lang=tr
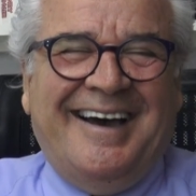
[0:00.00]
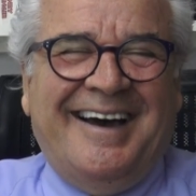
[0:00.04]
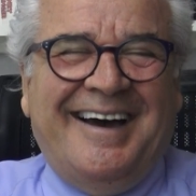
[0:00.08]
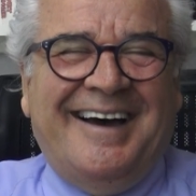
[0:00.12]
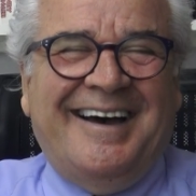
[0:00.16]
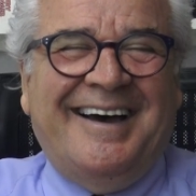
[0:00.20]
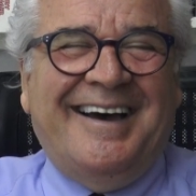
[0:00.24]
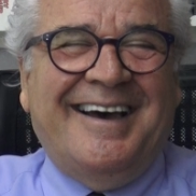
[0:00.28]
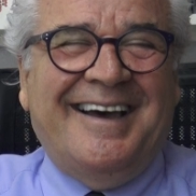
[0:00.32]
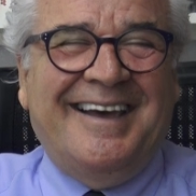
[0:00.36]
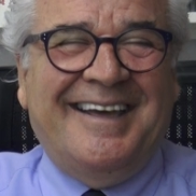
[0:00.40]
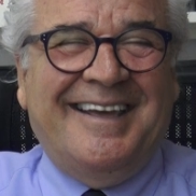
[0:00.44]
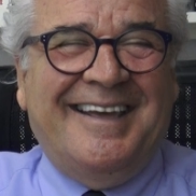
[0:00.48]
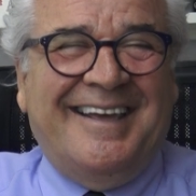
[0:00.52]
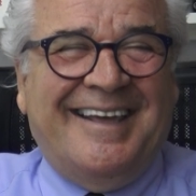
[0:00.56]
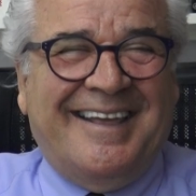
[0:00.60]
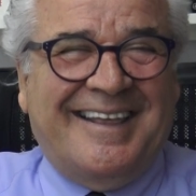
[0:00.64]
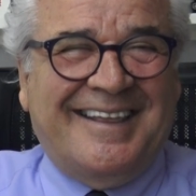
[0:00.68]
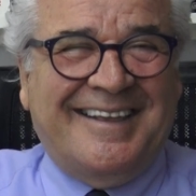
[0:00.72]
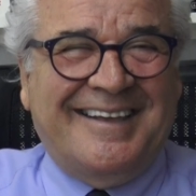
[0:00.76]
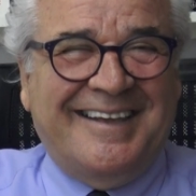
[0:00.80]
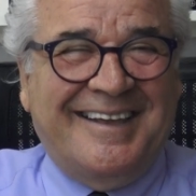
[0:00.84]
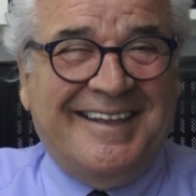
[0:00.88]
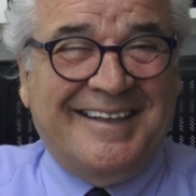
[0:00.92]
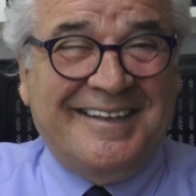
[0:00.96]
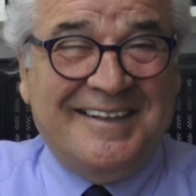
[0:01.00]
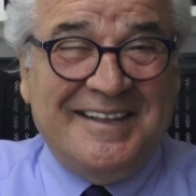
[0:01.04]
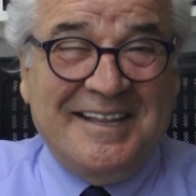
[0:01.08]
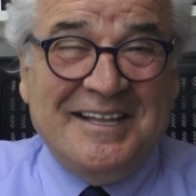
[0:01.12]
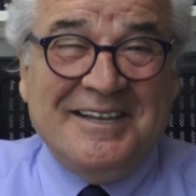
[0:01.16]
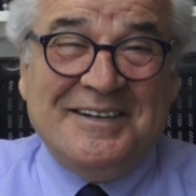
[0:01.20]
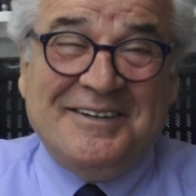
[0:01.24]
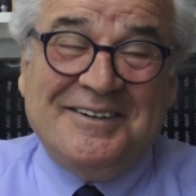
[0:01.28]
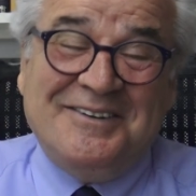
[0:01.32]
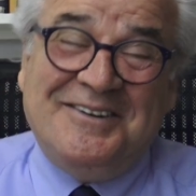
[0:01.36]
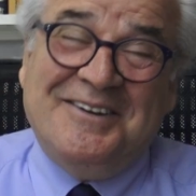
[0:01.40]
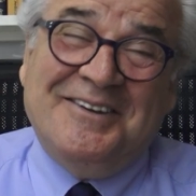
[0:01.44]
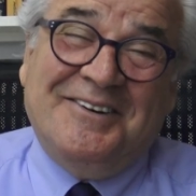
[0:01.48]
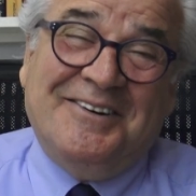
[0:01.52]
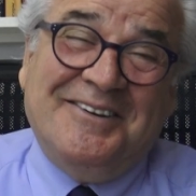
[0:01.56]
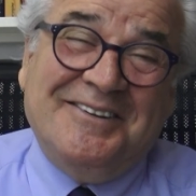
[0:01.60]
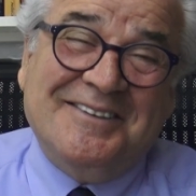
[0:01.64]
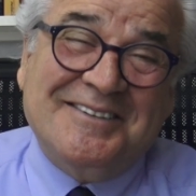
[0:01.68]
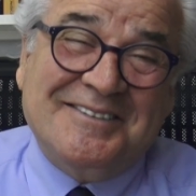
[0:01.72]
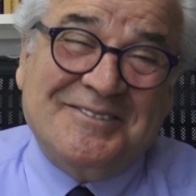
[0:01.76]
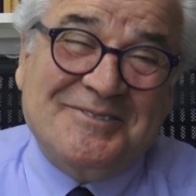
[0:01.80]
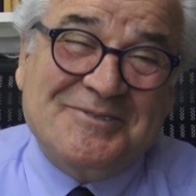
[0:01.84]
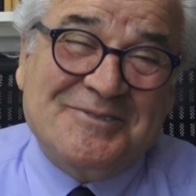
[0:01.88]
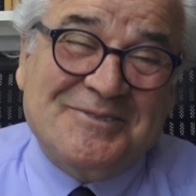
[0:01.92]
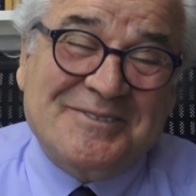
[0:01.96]
Ay, ne
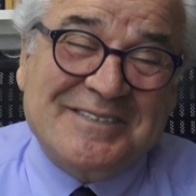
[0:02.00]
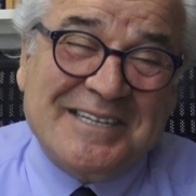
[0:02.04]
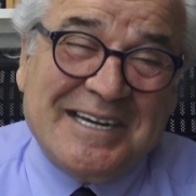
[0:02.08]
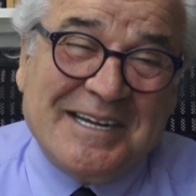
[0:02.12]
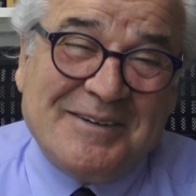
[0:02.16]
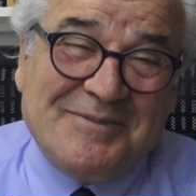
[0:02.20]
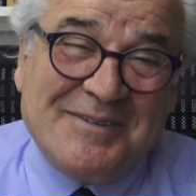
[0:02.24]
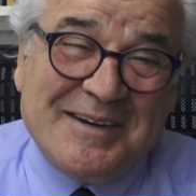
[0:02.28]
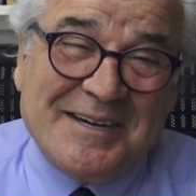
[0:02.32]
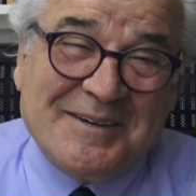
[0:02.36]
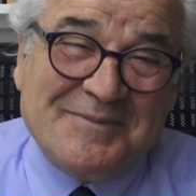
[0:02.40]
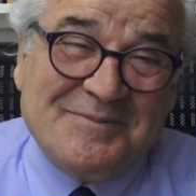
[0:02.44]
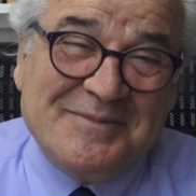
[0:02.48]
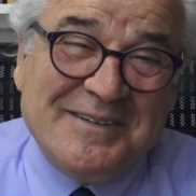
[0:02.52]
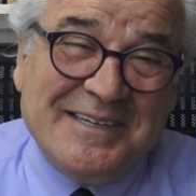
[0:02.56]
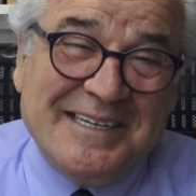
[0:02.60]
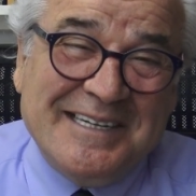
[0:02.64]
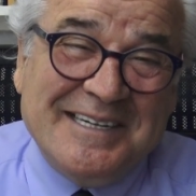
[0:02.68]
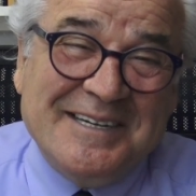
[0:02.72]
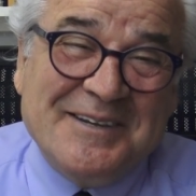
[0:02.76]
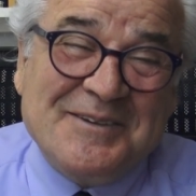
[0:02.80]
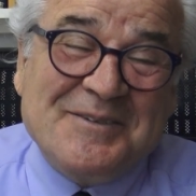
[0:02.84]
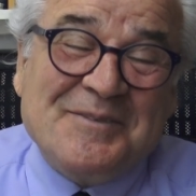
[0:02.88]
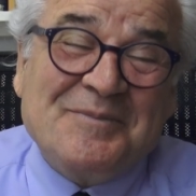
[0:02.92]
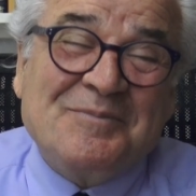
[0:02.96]
olur kusura bakmayın.